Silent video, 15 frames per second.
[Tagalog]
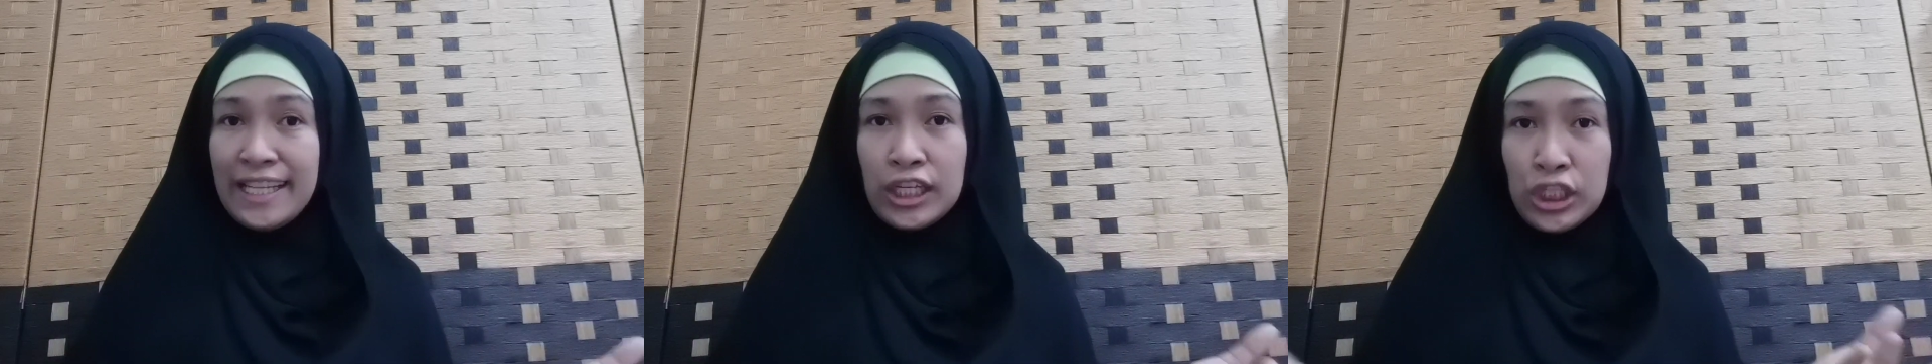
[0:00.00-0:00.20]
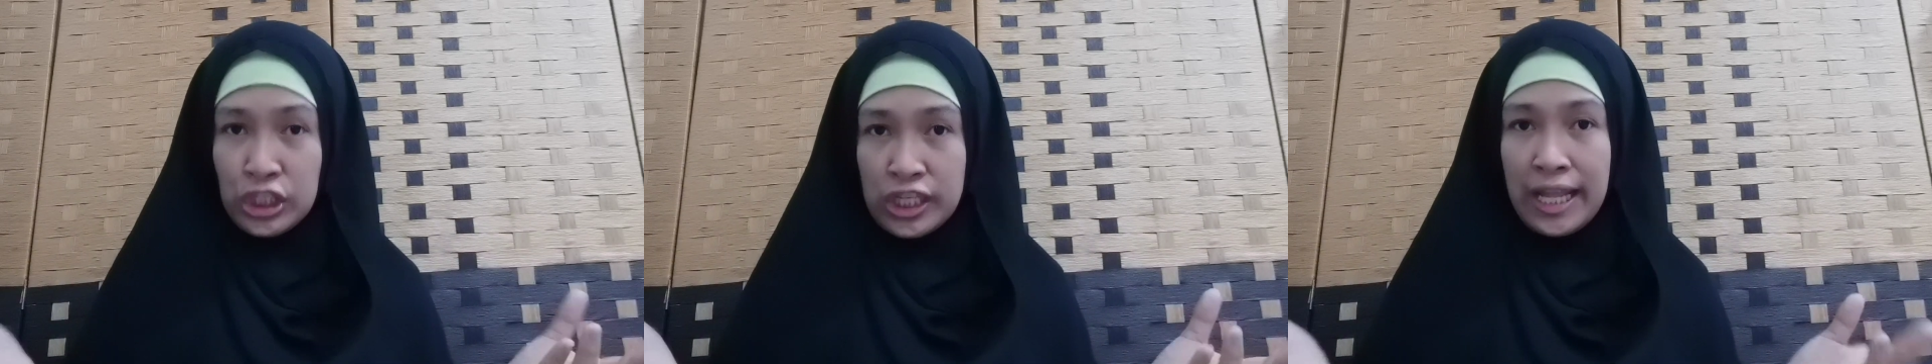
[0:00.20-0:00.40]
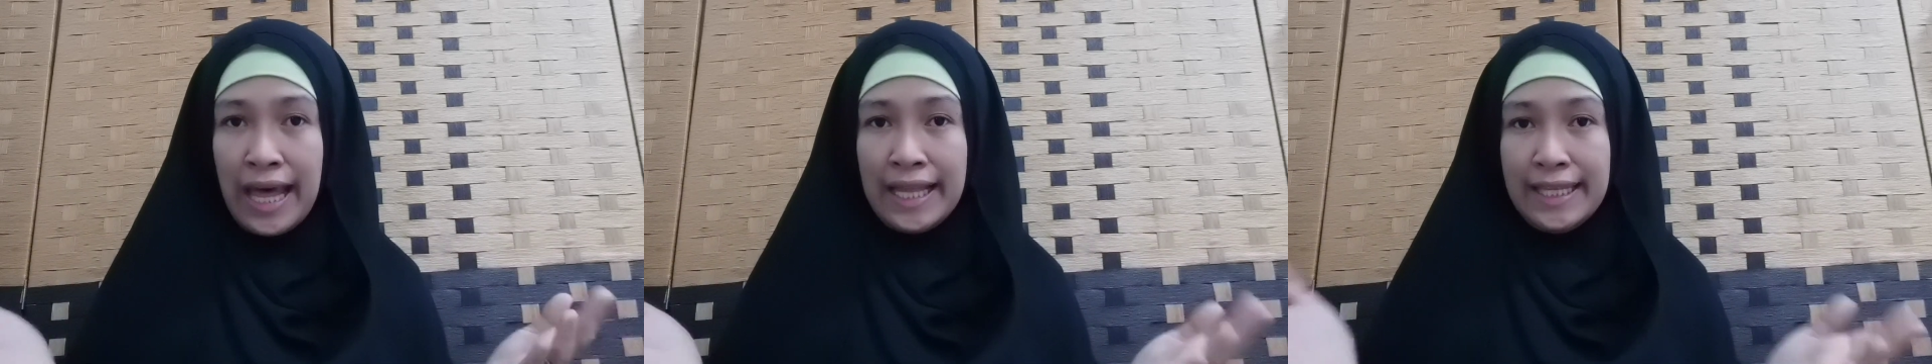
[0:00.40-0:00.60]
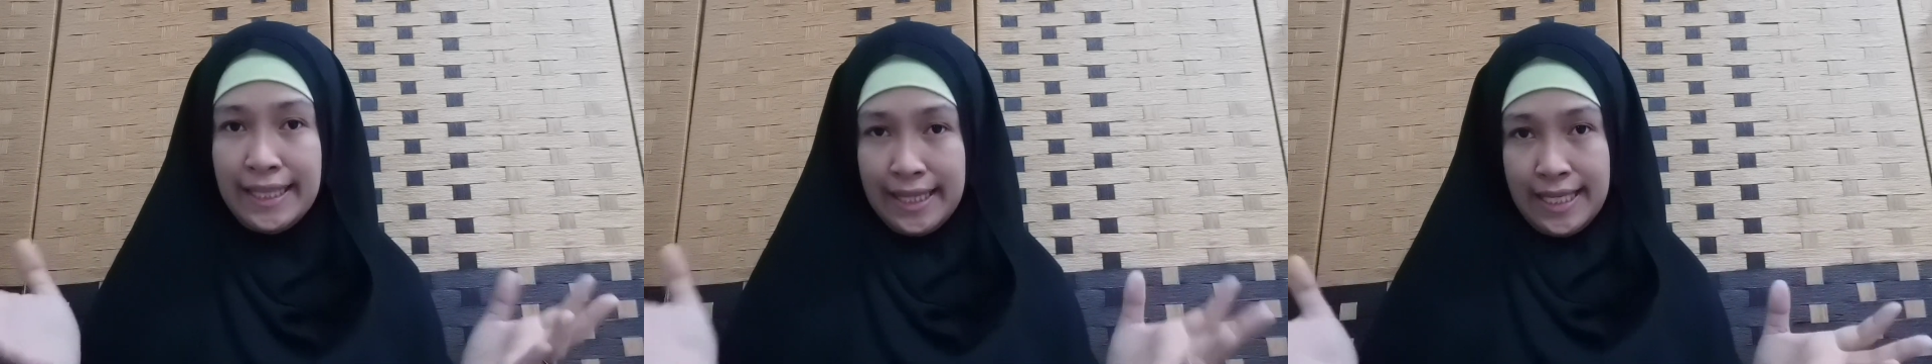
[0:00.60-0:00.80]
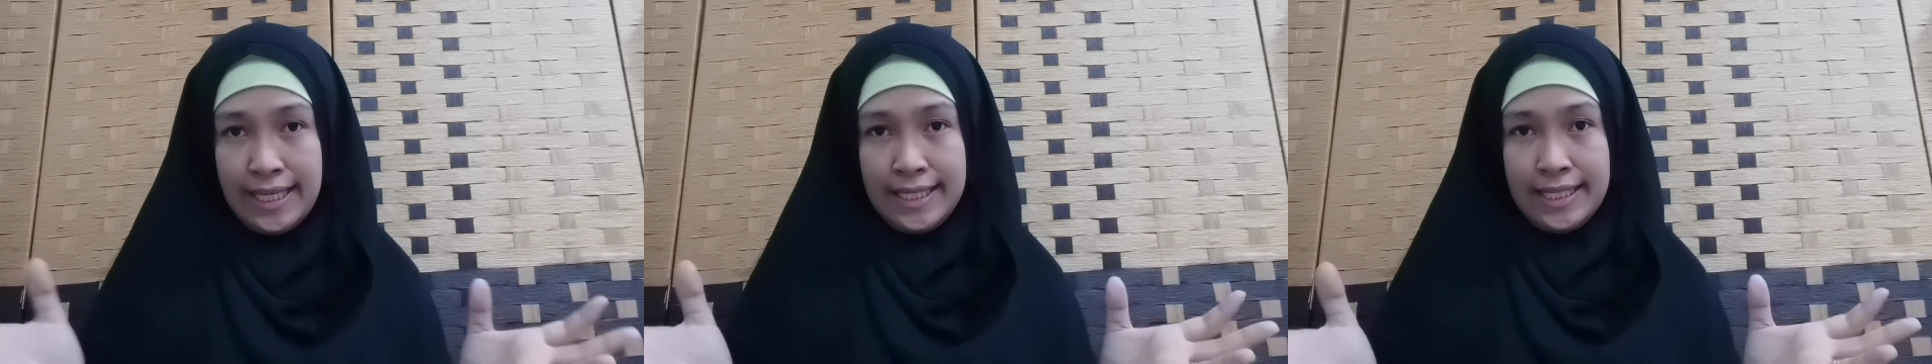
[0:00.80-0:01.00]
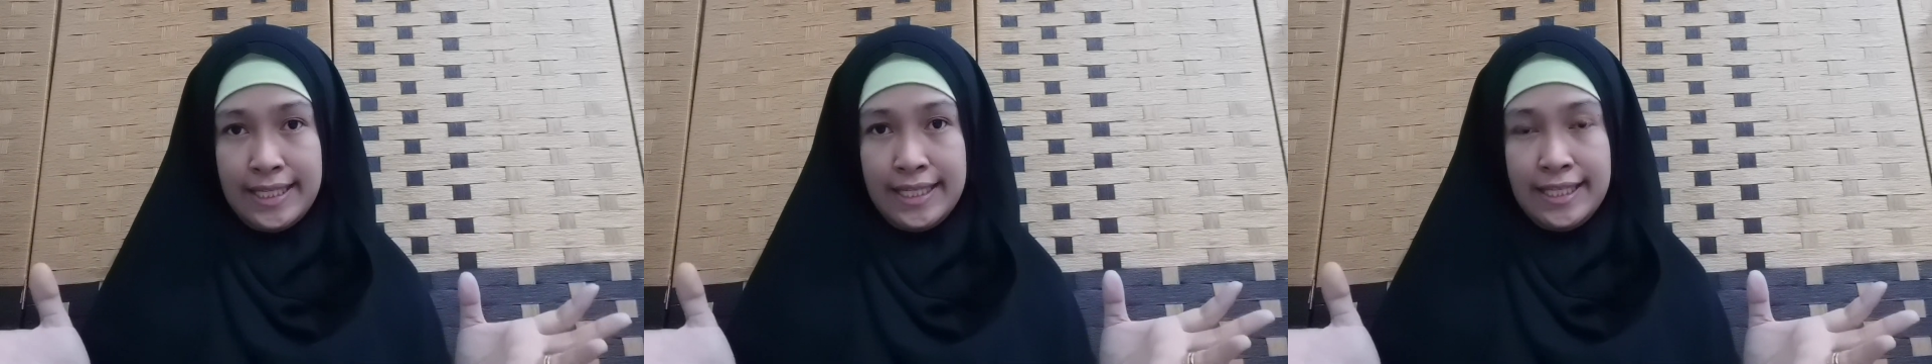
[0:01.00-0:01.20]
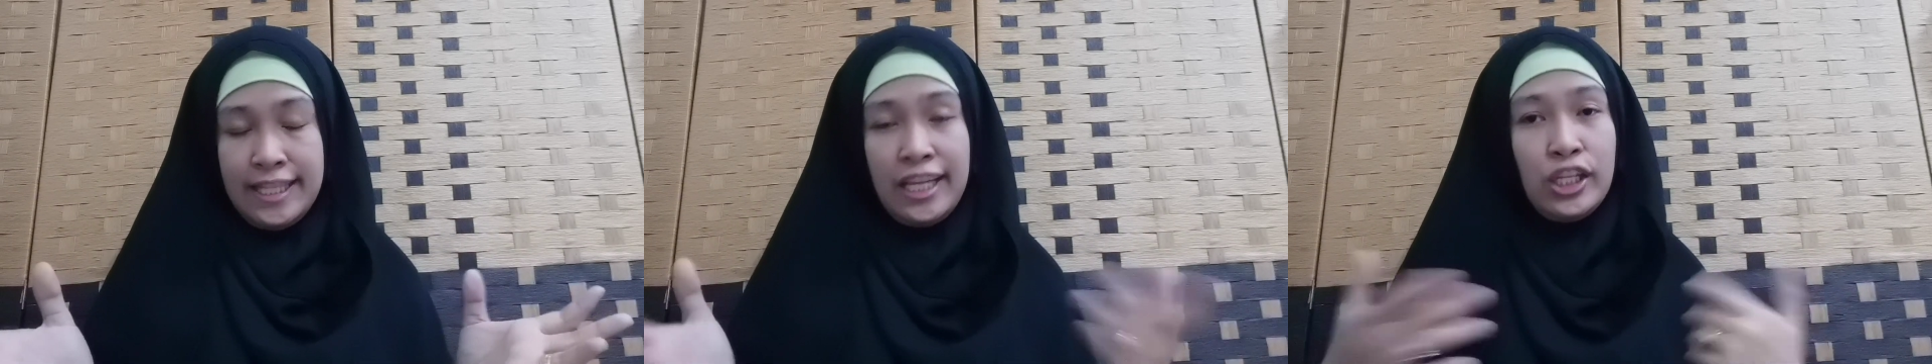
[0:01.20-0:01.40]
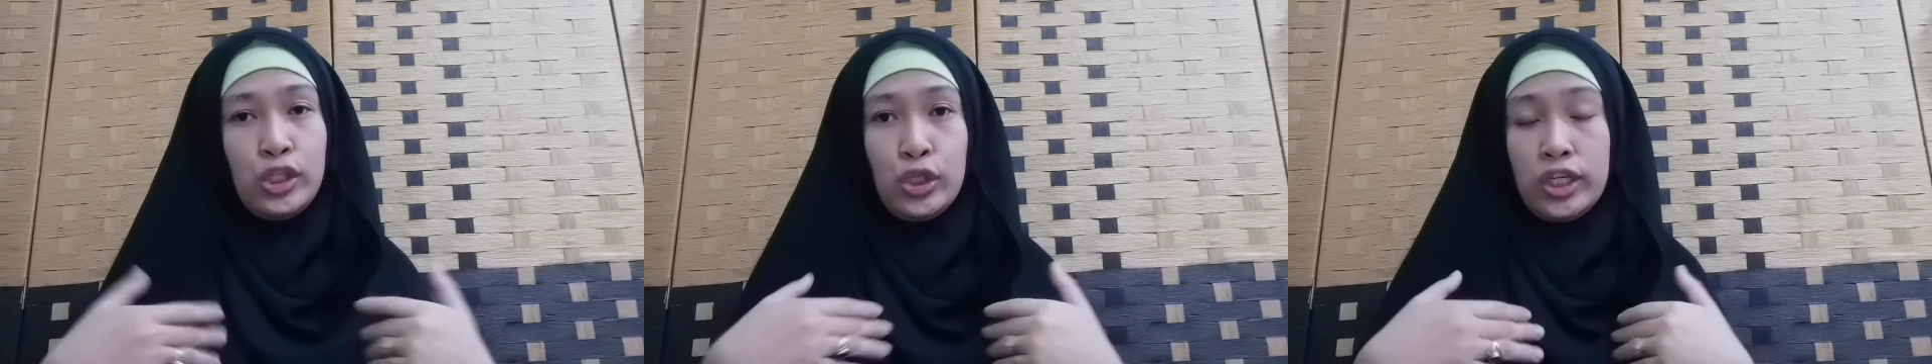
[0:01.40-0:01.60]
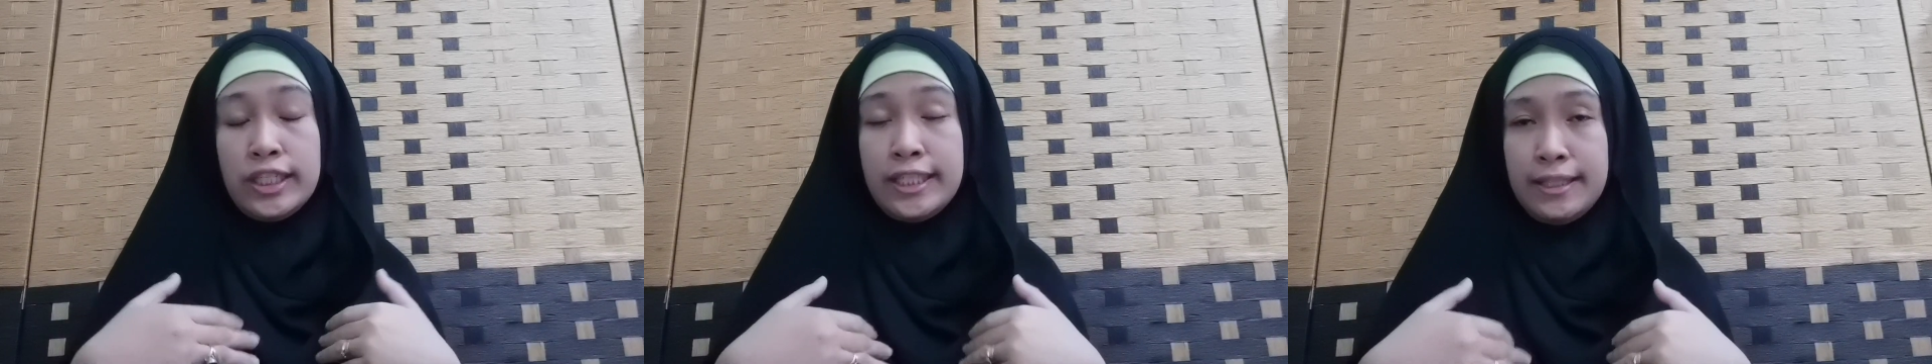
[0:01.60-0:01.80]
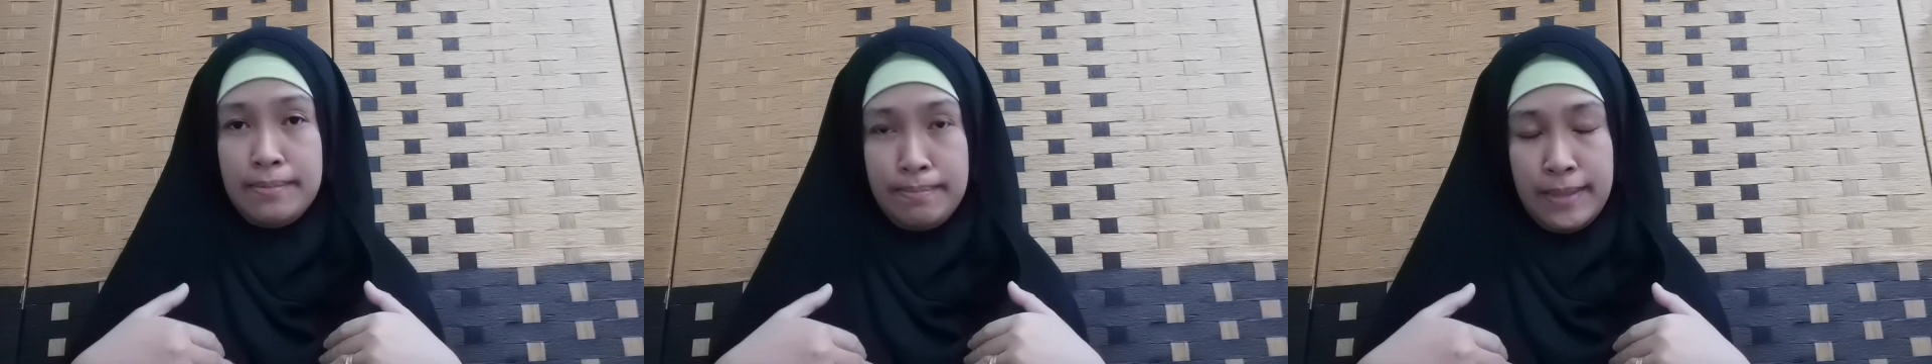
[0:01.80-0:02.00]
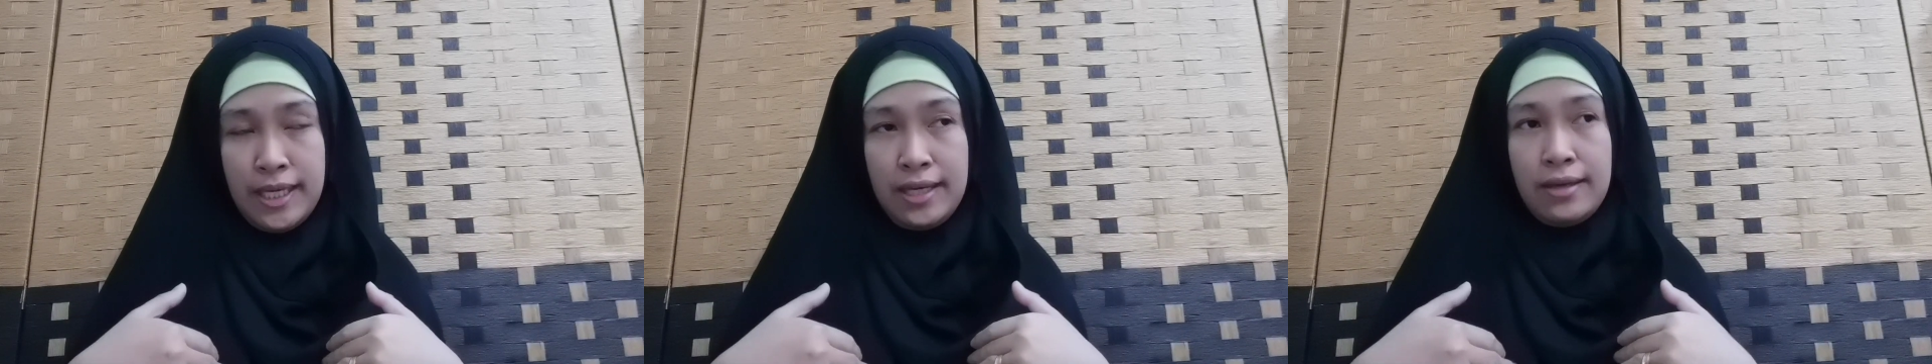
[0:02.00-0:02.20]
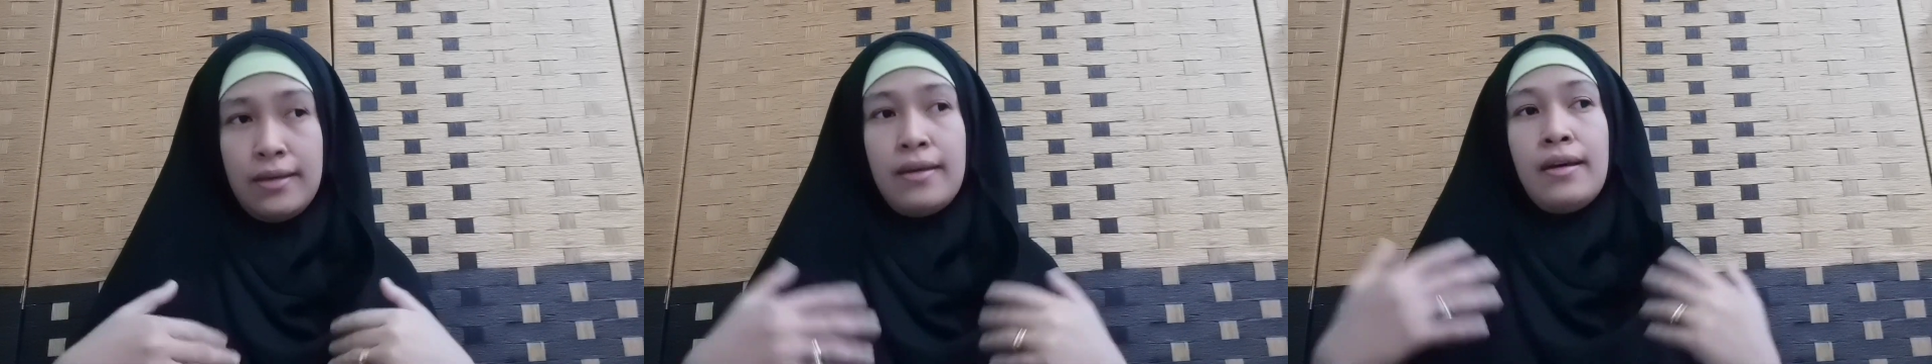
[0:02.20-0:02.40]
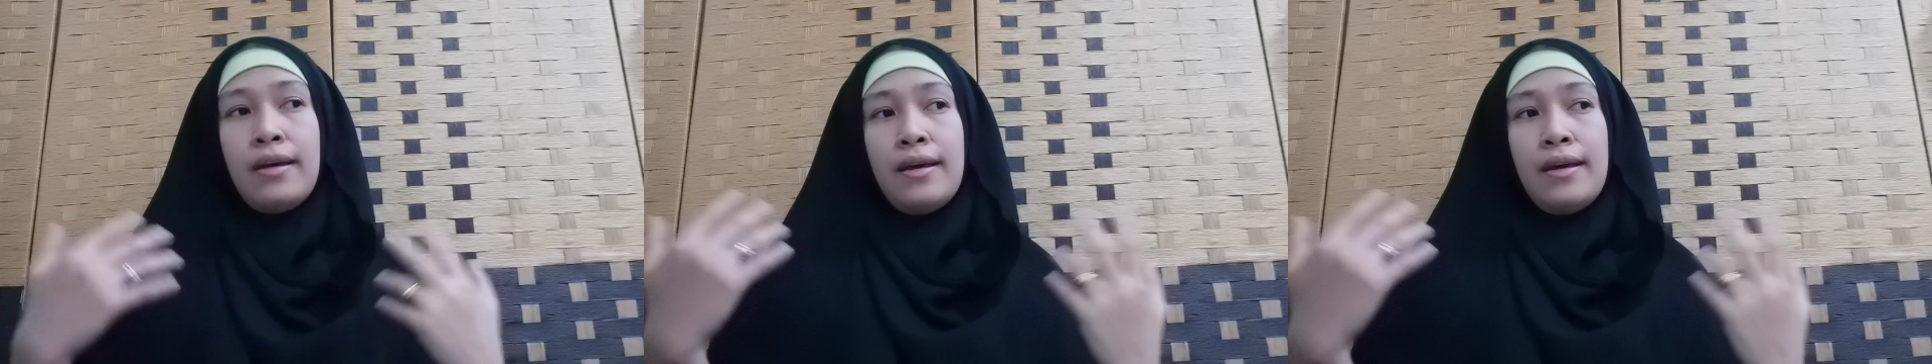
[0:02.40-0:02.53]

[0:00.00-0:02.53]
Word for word: nationalities, not just me.